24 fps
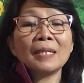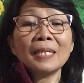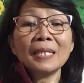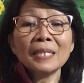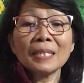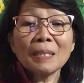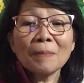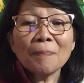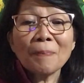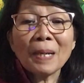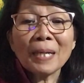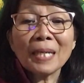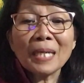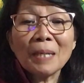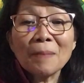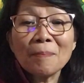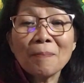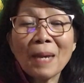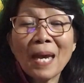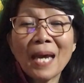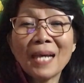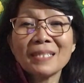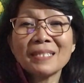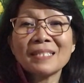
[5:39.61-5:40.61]
Kita pakai
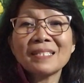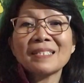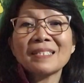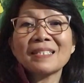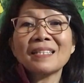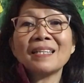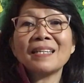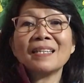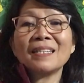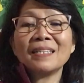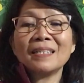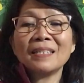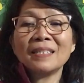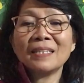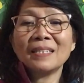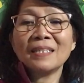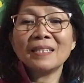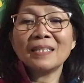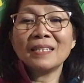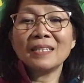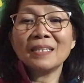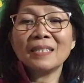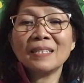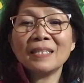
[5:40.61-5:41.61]
mask
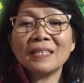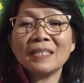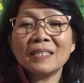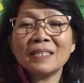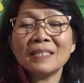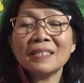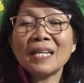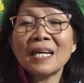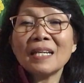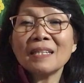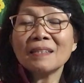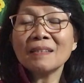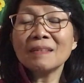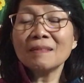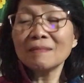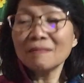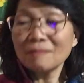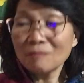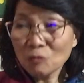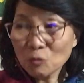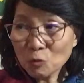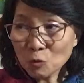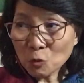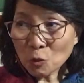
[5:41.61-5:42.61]
dan
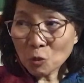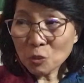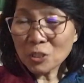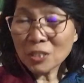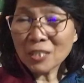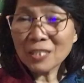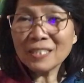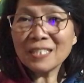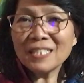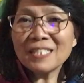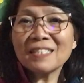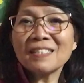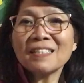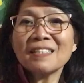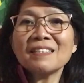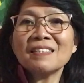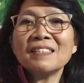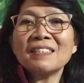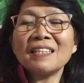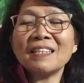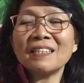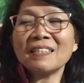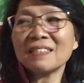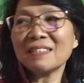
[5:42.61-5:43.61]
social
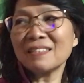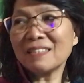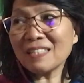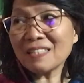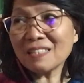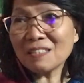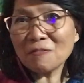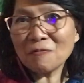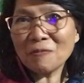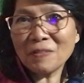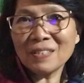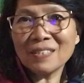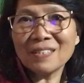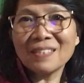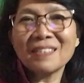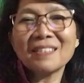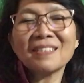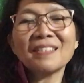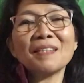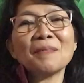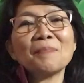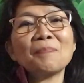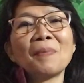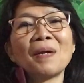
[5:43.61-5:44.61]
distancing, six feet
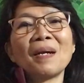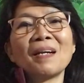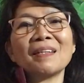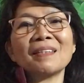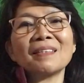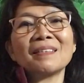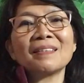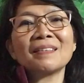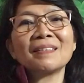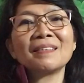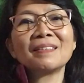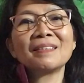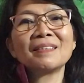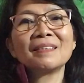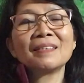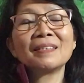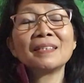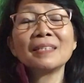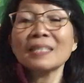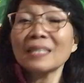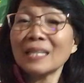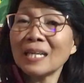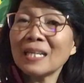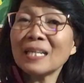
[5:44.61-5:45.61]
apart.
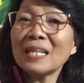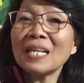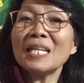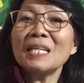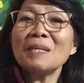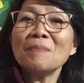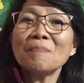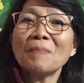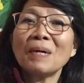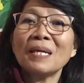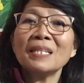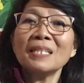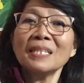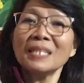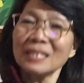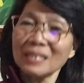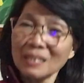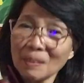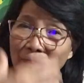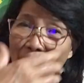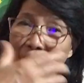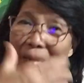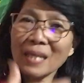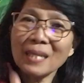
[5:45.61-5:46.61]
Karena iman,
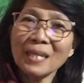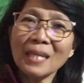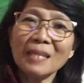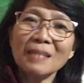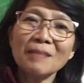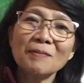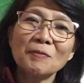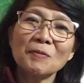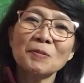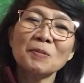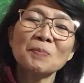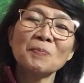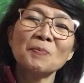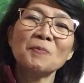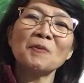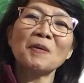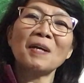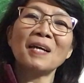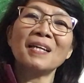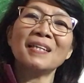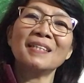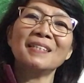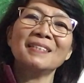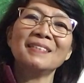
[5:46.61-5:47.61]
kita pakai itu semua.
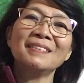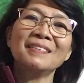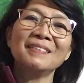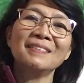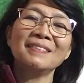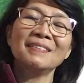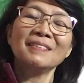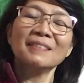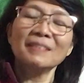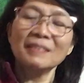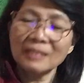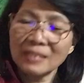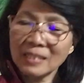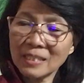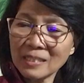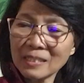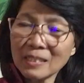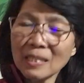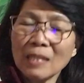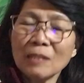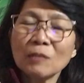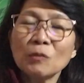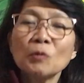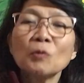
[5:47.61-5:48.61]

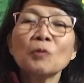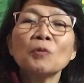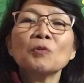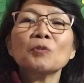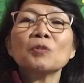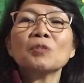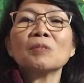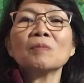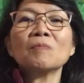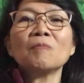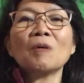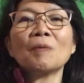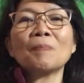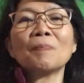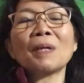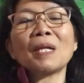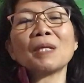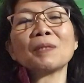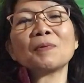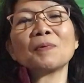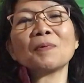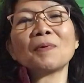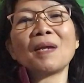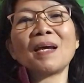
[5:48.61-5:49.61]
Kita turut semua
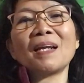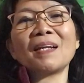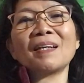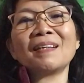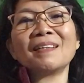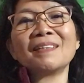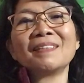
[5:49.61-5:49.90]
peraturan.